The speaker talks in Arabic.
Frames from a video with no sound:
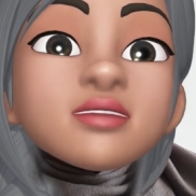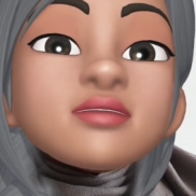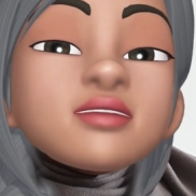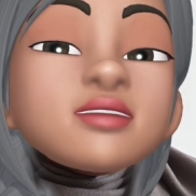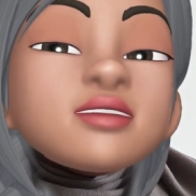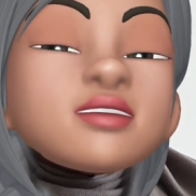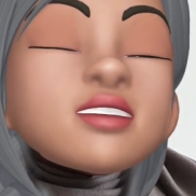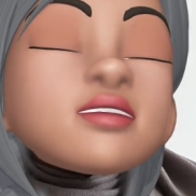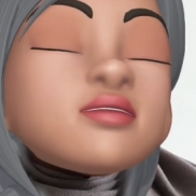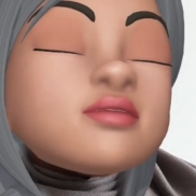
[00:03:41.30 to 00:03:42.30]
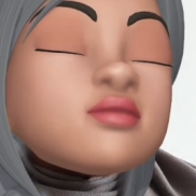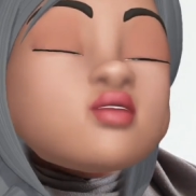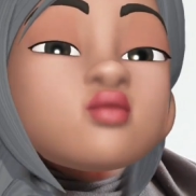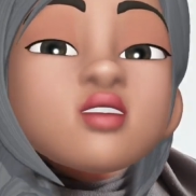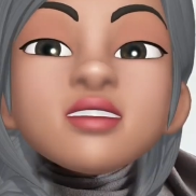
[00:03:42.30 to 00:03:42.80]
اللي كانوا
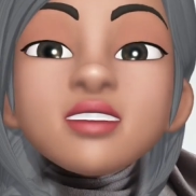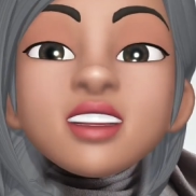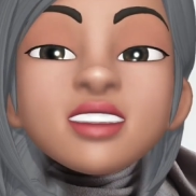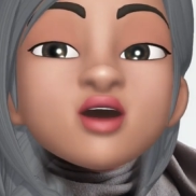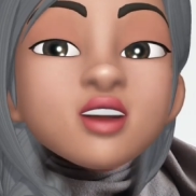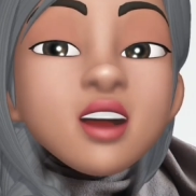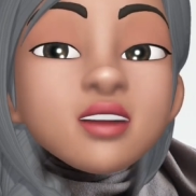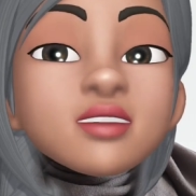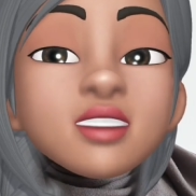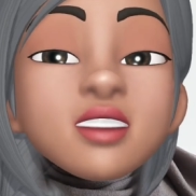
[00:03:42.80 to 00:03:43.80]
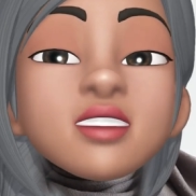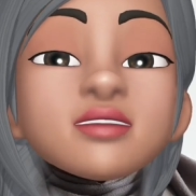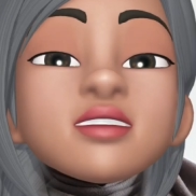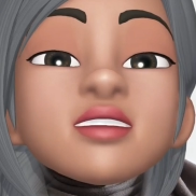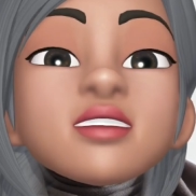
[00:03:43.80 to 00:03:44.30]
متوافقين اجراميا
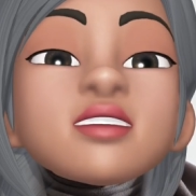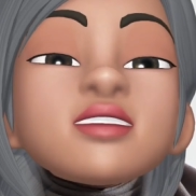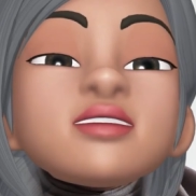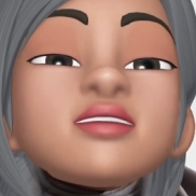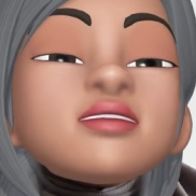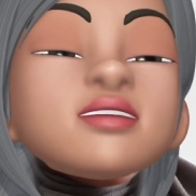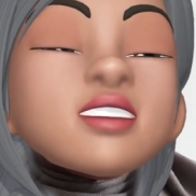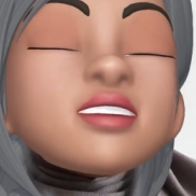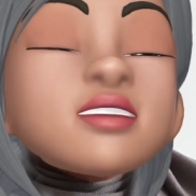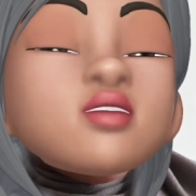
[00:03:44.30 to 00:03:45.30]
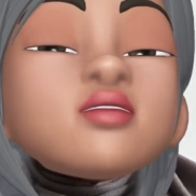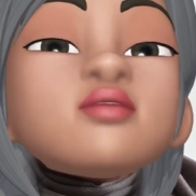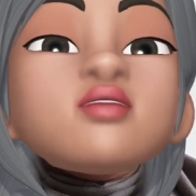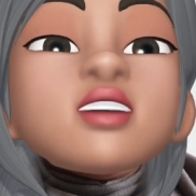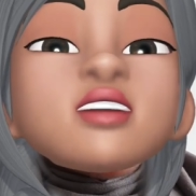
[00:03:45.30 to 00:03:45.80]
اللي
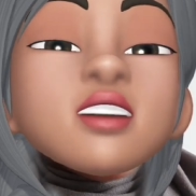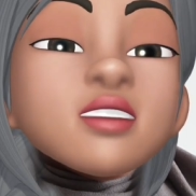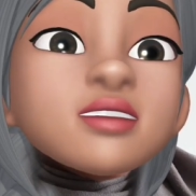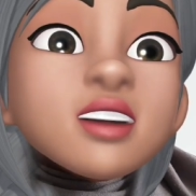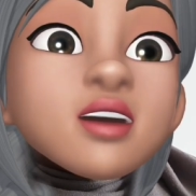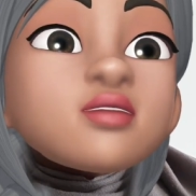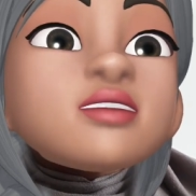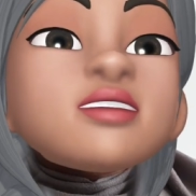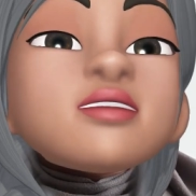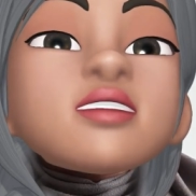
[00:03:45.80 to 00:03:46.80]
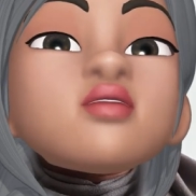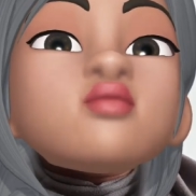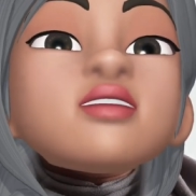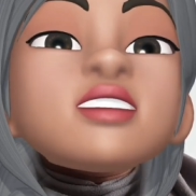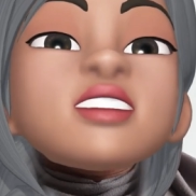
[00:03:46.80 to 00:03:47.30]
التوافق الاجرامي ديالهم استمر
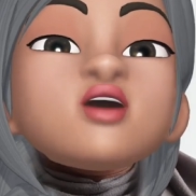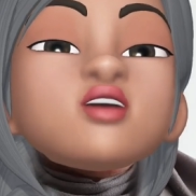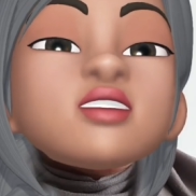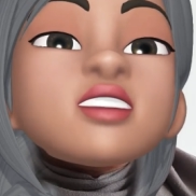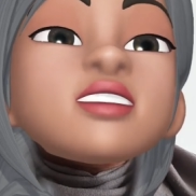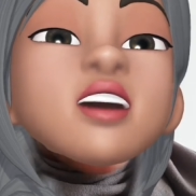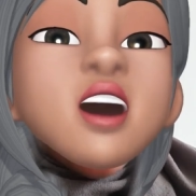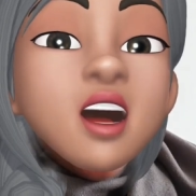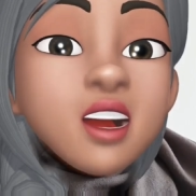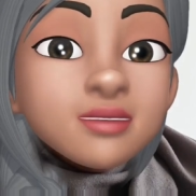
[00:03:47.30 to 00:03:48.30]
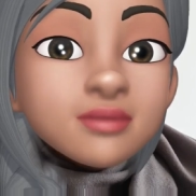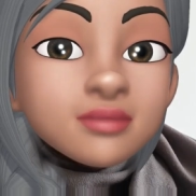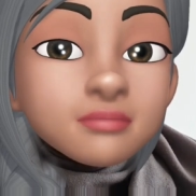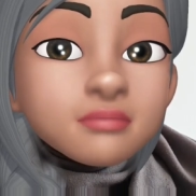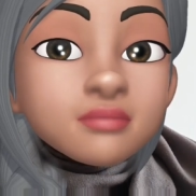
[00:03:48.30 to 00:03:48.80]
لمده ديال عشرين عام
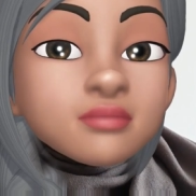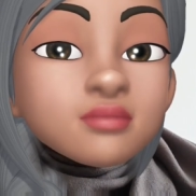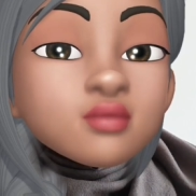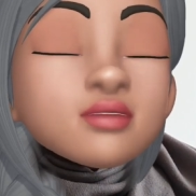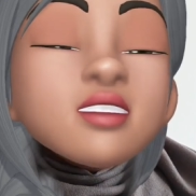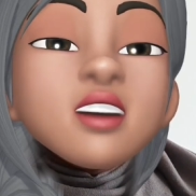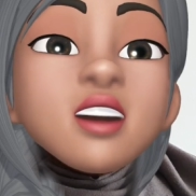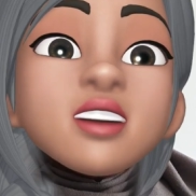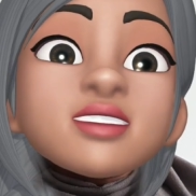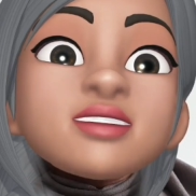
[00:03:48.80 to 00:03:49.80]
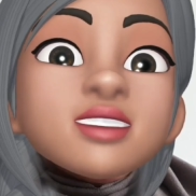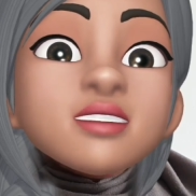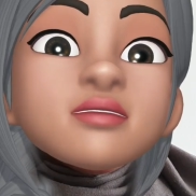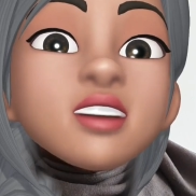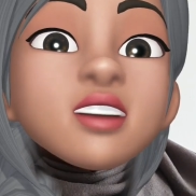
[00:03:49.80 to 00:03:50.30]

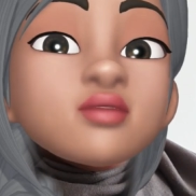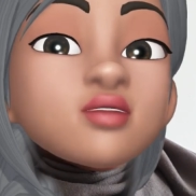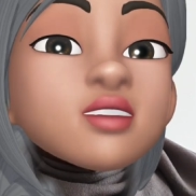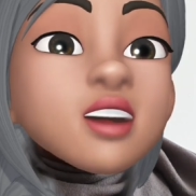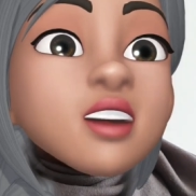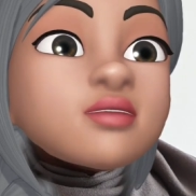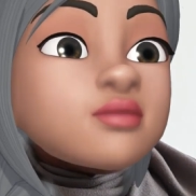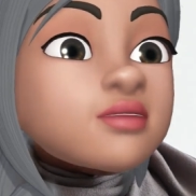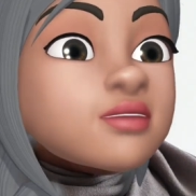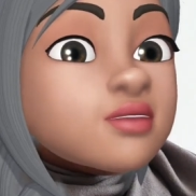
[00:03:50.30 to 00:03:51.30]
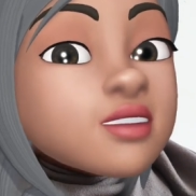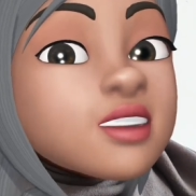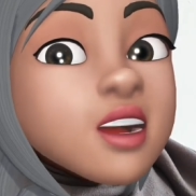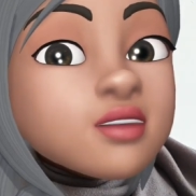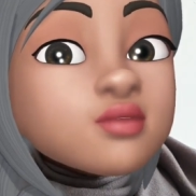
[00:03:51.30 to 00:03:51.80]
تحكم على فورني والزوجة
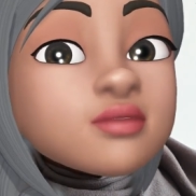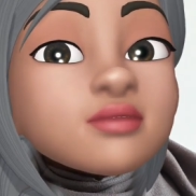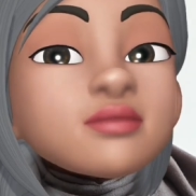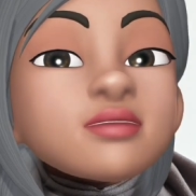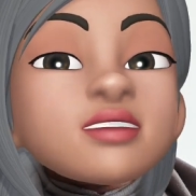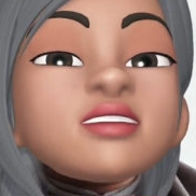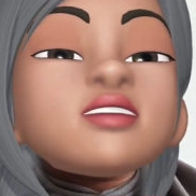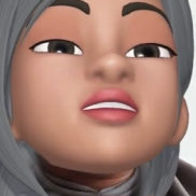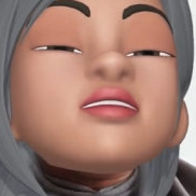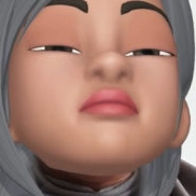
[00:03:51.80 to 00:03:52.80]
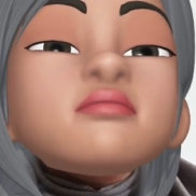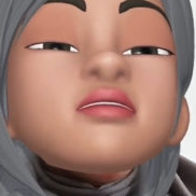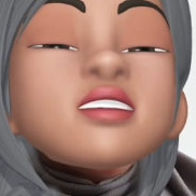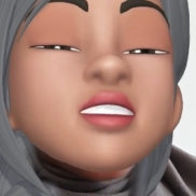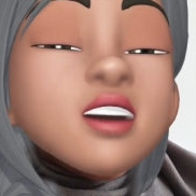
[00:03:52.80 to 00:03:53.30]
ديالو بالسجن
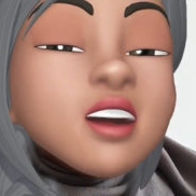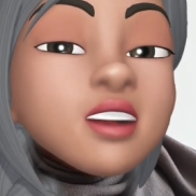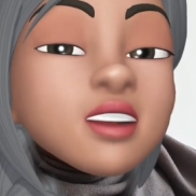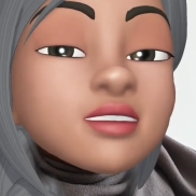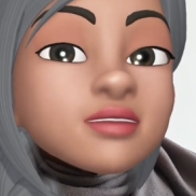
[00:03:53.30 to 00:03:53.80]
مدى الحياة